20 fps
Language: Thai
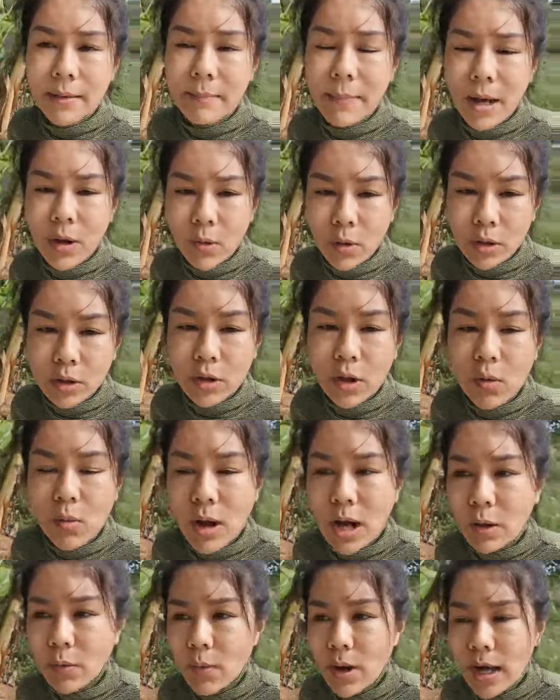บางคนก็
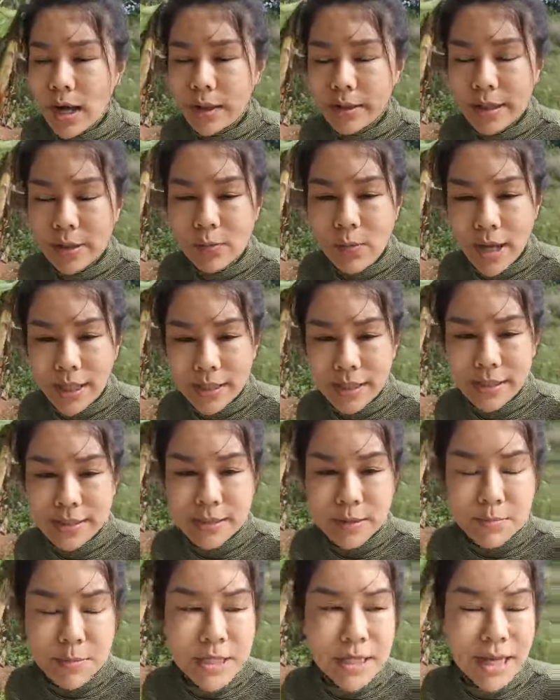หวังว่าในวัด
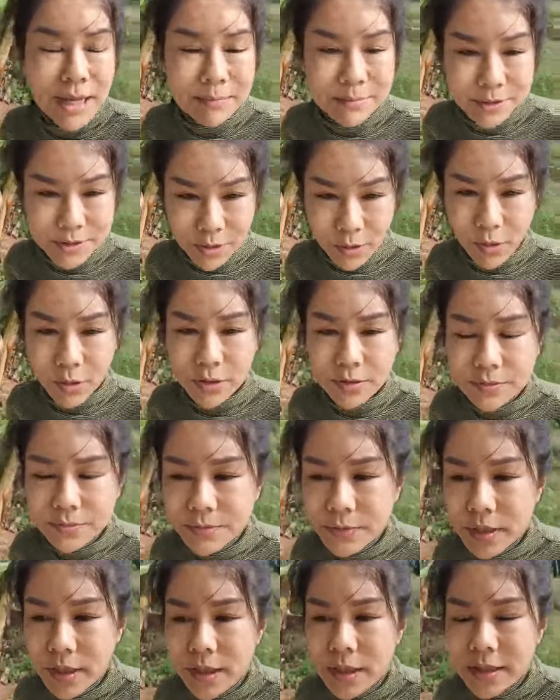จะมีคำสอน
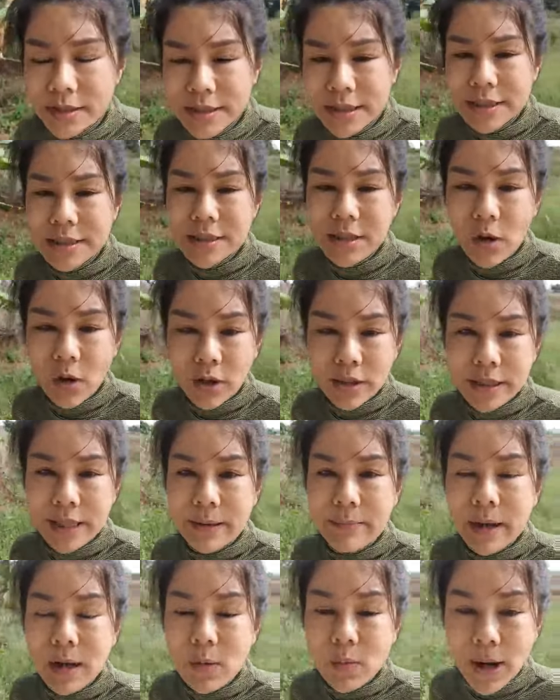จะสอน
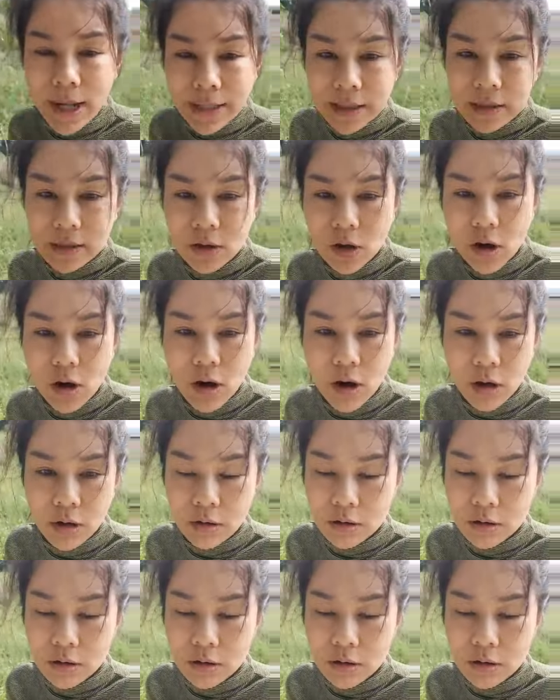แต่บางวัดก็